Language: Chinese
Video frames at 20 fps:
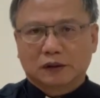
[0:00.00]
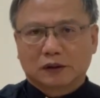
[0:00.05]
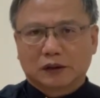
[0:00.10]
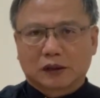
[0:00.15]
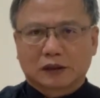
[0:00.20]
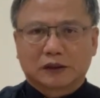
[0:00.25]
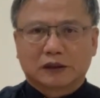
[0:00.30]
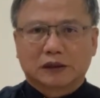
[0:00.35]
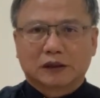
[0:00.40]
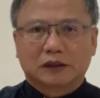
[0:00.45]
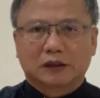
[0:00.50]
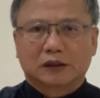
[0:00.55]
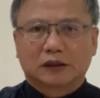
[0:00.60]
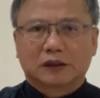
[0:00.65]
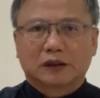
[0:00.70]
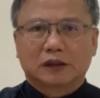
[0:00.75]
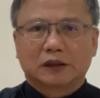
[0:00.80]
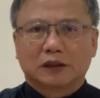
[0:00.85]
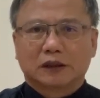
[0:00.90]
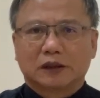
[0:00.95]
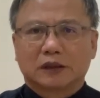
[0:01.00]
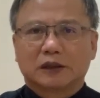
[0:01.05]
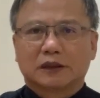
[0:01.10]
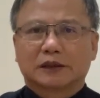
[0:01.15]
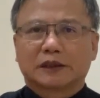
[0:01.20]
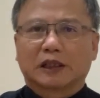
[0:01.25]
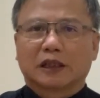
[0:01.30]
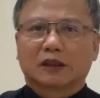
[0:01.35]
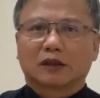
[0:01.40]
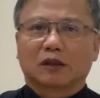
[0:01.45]
但是。其
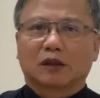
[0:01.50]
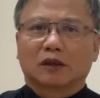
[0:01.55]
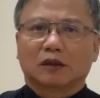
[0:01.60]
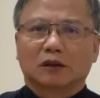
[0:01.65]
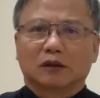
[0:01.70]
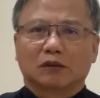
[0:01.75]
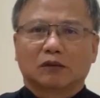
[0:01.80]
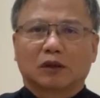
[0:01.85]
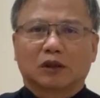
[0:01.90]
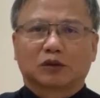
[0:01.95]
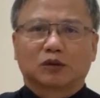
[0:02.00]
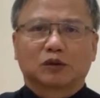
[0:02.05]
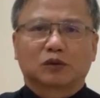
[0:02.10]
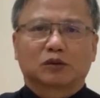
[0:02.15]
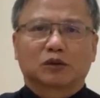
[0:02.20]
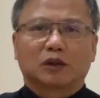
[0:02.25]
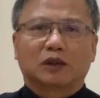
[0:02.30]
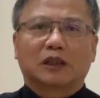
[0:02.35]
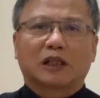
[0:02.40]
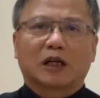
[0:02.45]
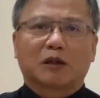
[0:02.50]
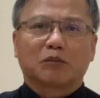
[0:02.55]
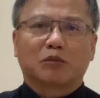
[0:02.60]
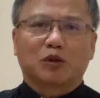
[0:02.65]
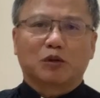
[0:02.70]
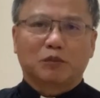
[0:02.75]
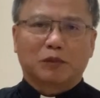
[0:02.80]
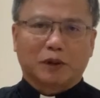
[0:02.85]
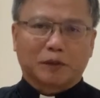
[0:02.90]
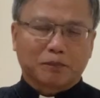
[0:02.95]
实，华中侪人
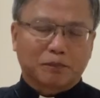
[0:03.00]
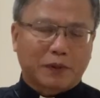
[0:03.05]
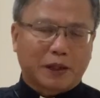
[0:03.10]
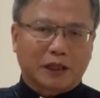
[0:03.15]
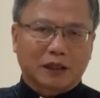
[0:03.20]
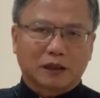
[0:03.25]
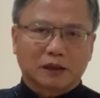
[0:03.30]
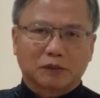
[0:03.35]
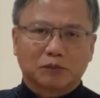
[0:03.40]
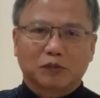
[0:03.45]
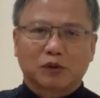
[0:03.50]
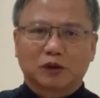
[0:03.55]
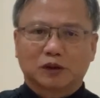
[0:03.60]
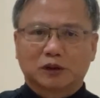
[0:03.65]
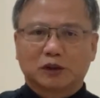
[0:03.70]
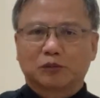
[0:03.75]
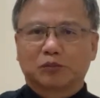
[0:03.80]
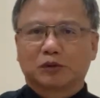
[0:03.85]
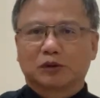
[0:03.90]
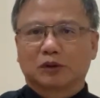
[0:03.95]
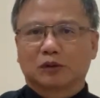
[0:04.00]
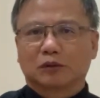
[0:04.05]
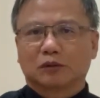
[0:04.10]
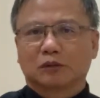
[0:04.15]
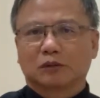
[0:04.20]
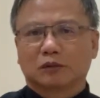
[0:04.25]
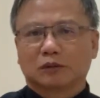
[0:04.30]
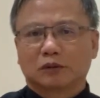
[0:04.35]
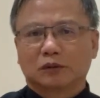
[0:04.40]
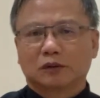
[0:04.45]
未明白，无接
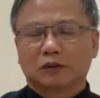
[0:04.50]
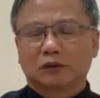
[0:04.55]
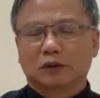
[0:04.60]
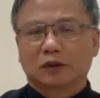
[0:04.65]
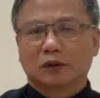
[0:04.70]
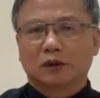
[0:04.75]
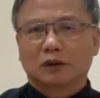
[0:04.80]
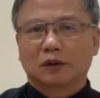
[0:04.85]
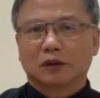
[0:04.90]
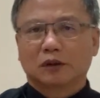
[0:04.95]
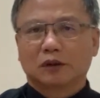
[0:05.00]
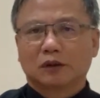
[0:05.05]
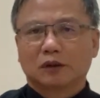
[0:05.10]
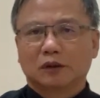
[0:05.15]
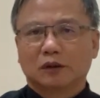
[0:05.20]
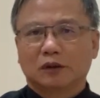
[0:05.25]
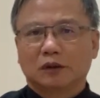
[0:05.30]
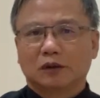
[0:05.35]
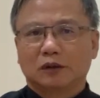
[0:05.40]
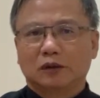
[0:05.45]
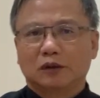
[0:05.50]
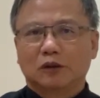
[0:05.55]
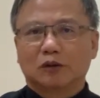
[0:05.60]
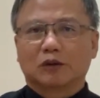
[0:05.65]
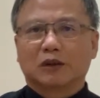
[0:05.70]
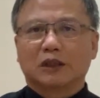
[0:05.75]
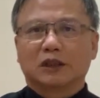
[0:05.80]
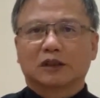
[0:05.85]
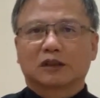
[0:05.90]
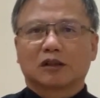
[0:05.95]
受，尤
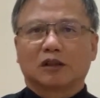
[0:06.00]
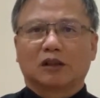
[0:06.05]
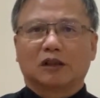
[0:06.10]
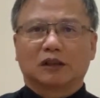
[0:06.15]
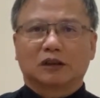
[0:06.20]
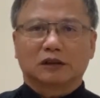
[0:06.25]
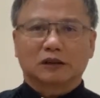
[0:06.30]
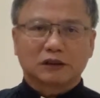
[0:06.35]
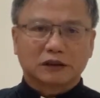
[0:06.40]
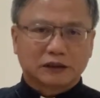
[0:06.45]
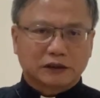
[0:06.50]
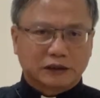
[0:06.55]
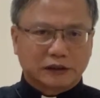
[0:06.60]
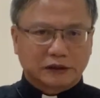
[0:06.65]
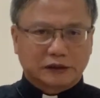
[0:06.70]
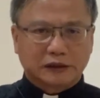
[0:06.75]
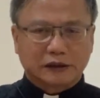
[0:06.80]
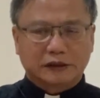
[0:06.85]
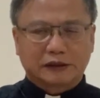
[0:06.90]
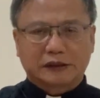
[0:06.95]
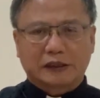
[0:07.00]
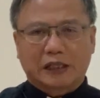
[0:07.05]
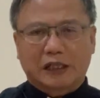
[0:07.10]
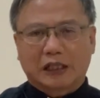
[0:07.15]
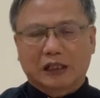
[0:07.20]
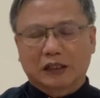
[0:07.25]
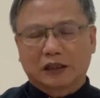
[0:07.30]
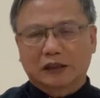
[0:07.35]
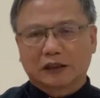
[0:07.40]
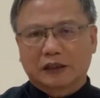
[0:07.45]
其说师
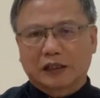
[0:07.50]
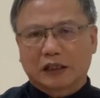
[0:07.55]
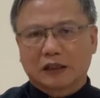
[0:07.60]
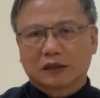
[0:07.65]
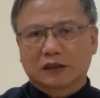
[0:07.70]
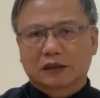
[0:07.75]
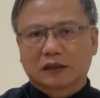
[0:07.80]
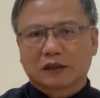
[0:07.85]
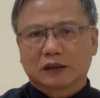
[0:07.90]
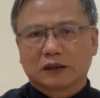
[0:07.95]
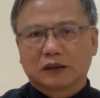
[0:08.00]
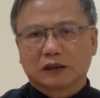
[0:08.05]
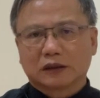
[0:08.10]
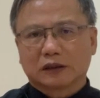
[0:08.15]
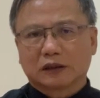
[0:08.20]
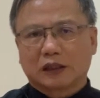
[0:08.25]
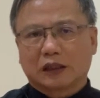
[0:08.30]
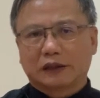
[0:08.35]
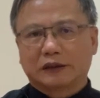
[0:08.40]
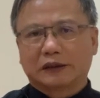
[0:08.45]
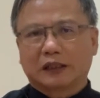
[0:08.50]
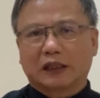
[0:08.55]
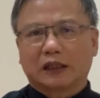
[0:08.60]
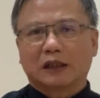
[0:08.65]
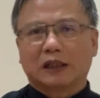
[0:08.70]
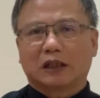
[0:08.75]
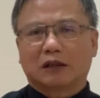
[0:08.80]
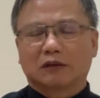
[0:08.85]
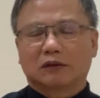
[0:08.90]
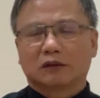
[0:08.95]
长、教师、甲长
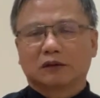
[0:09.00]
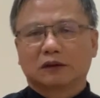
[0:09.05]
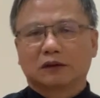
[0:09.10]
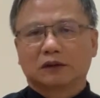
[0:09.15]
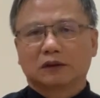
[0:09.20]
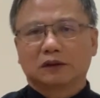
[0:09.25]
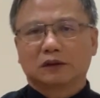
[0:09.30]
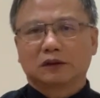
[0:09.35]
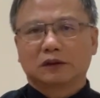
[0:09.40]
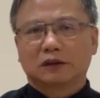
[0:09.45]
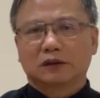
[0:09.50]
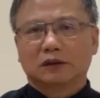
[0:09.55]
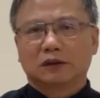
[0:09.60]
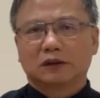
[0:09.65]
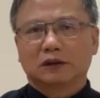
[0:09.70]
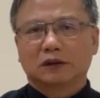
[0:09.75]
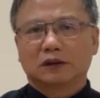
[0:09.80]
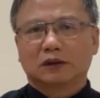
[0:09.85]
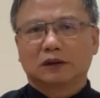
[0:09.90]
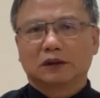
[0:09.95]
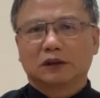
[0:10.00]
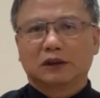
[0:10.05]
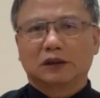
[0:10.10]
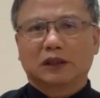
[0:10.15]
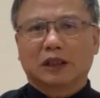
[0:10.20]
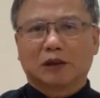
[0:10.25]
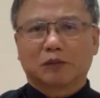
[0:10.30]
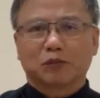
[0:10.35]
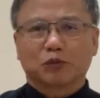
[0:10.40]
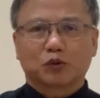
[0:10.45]
老，伊
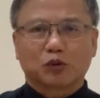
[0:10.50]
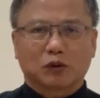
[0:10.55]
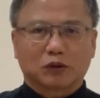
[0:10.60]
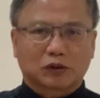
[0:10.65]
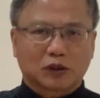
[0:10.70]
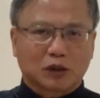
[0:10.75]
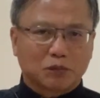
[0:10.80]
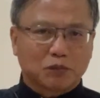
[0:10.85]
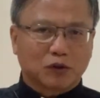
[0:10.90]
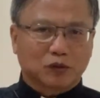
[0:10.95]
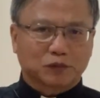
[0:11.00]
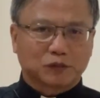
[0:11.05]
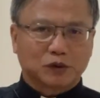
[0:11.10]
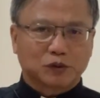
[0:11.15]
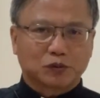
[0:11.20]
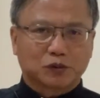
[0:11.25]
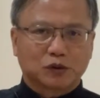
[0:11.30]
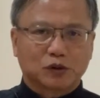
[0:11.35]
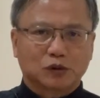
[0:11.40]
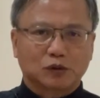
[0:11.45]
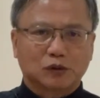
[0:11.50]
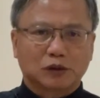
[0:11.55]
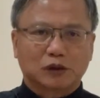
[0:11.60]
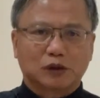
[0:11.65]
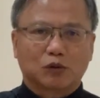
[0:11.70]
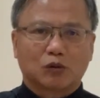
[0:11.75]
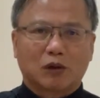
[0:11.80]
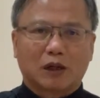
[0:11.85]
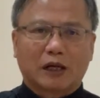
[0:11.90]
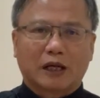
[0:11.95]
人大多无接受
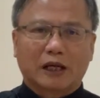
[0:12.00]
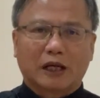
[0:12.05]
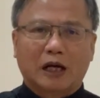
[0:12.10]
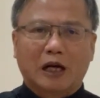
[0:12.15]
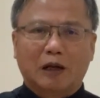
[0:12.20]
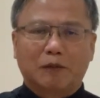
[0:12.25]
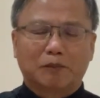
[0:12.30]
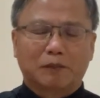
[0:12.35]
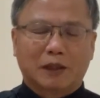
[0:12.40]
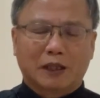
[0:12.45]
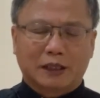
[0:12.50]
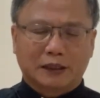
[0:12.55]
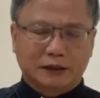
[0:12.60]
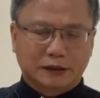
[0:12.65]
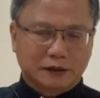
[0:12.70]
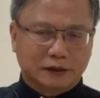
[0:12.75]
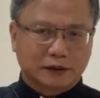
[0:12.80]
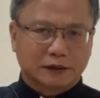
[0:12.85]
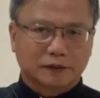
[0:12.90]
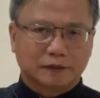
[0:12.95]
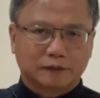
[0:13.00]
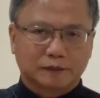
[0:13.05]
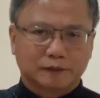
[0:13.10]
伊反而陷害伊。